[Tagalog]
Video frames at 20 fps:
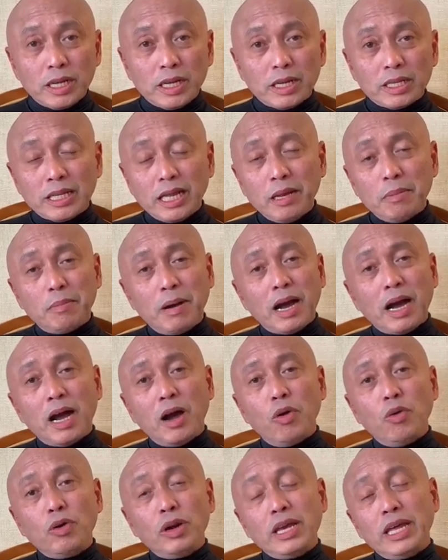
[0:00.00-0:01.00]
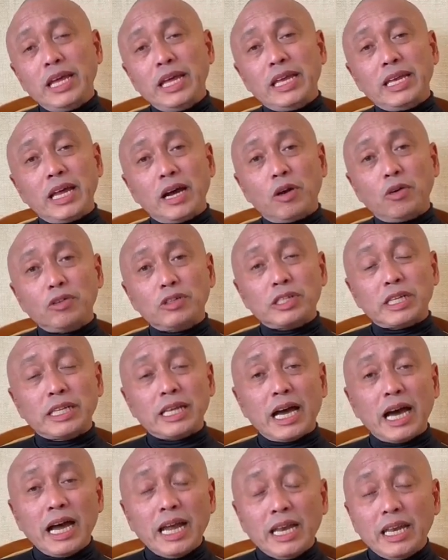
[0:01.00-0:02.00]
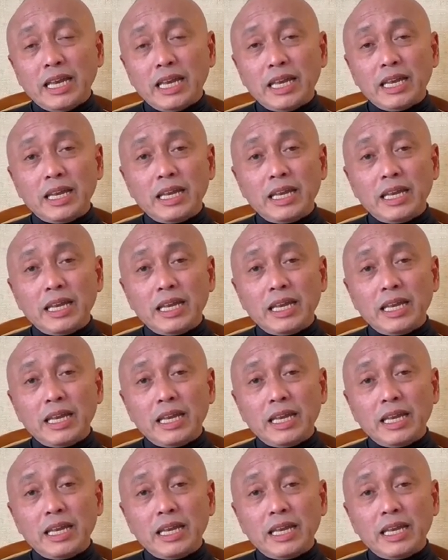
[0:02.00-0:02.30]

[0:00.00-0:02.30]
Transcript: Dahil baka hulihin ako sa daan